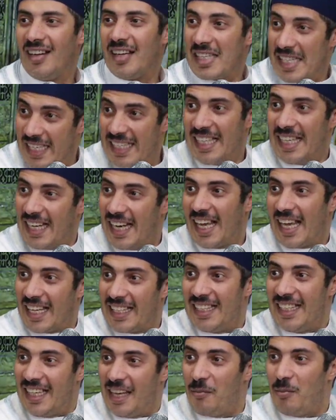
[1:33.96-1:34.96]
ستنا
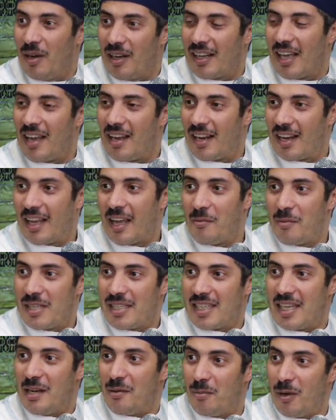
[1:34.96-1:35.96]
خديجة
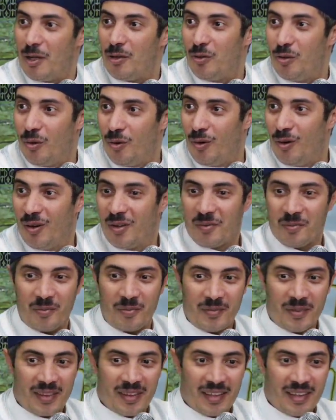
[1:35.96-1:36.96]
بالخمس كلمات دول
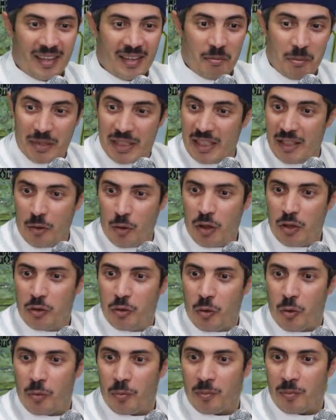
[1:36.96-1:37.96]
ما تيجي
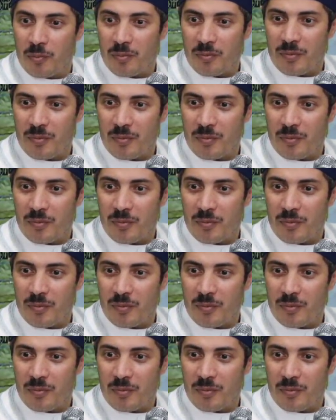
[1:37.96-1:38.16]
نعدهم